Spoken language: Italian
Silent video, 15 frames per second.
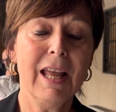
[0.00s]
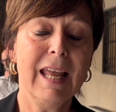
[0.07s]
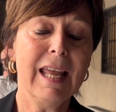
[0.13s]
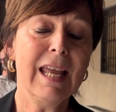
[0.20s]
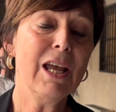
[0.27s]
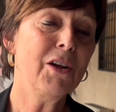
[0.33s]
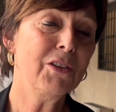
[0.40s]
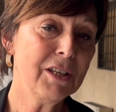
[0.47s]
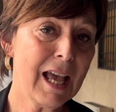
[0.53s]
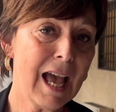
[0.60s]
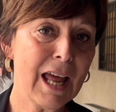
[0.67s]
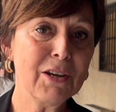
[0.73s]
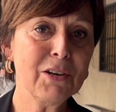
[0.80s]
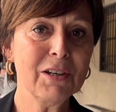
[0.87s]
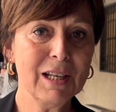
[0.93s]
E ogni
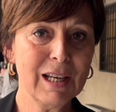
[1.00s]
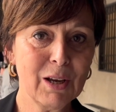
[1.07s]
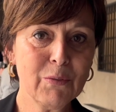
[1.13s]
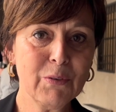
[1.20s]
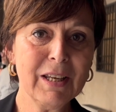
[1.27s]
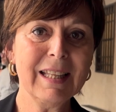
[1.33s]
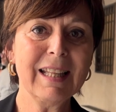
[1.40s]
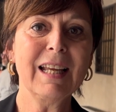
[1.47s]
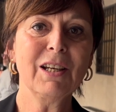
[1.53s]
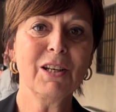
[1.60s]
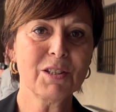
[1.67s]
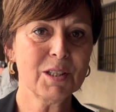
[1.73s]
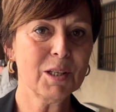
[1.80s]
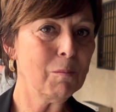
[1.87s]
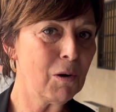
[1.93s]
anno nella guida i
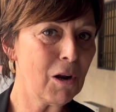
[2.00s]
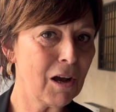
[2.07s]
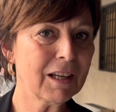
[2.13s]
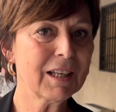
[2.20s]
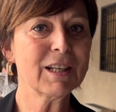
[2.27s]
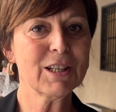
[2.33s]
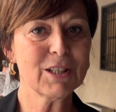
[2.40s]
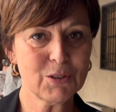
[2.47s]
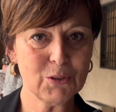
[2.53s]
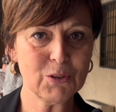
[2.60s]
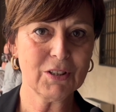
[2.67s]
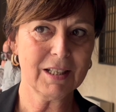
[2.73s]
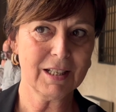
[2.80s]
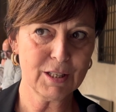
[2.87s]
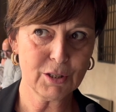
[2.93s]
nostri blogger che sono
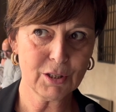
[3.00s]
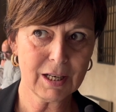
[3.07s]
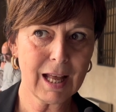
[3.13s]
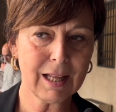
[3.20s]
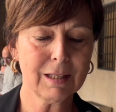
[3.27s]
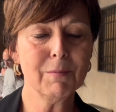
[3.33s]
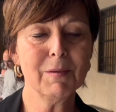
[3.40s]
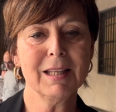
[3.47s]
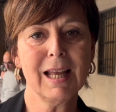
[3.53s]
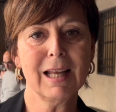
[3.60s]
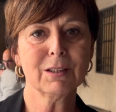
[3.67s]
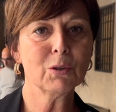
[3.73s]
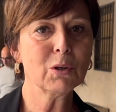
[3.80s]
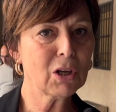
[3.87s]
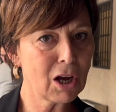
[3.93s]
selezionati
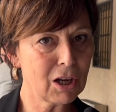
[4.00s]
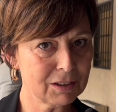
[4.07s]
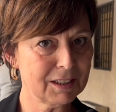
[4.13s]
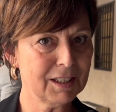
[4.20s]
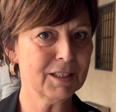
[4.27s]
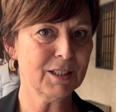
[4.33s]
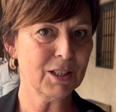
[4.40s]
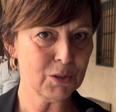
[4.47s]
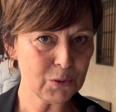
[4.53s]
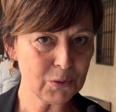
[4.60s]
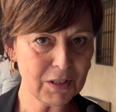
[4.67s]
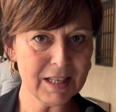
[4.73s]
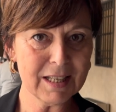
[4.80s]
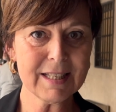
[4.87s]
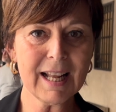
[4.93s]
mediante un contest su
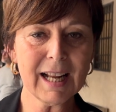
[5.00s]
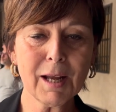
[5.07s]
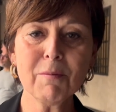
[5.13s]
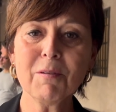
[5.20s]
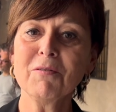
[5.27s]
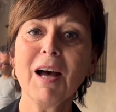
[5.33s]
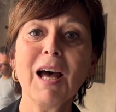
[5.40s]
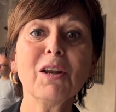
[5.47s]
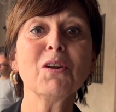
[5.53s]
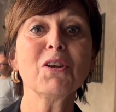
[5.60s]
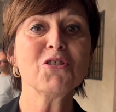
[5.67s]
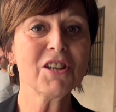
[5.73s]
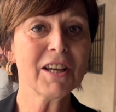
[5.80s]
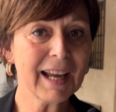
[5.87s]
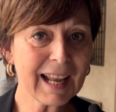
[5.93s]
Instagram vanno a
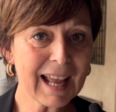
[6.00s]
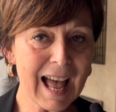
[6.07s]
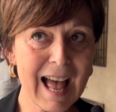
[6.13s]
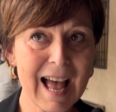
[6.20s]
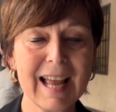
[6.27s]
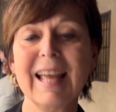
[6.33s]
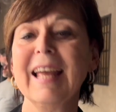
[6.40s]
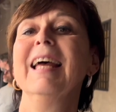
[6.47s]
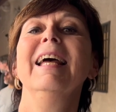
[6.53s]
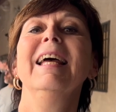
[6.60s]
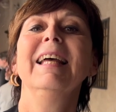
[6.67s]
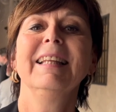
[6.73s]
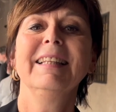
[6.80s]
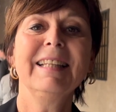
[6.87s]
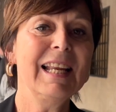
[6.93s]
cercare
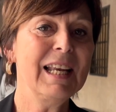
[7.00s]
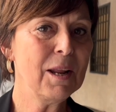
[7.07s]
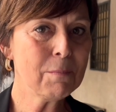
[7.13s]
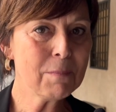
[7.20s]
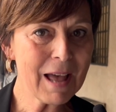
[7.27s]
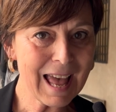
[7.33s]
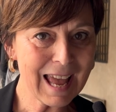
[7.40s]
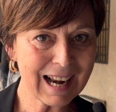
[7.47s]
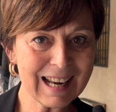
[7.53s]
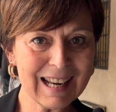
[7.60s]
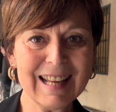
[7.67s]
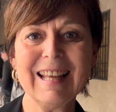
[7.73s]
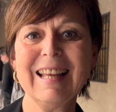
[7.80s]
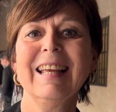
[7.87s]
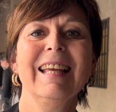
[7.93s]
delle
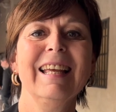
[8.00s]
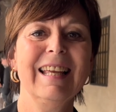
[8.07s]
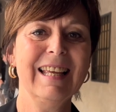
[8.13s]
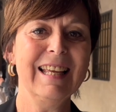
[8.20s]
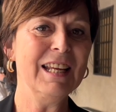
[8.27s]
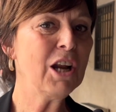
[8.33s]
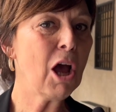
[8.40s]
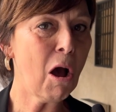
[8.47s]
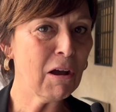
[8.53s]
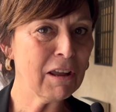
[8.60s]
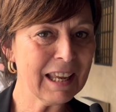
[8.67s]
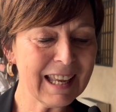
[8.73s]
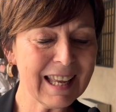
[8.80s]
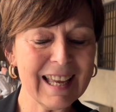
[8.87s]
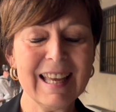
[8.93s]
perle
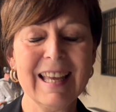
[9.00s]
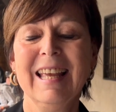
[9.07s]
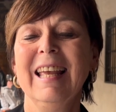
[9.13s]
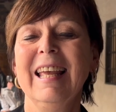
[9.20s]
noiche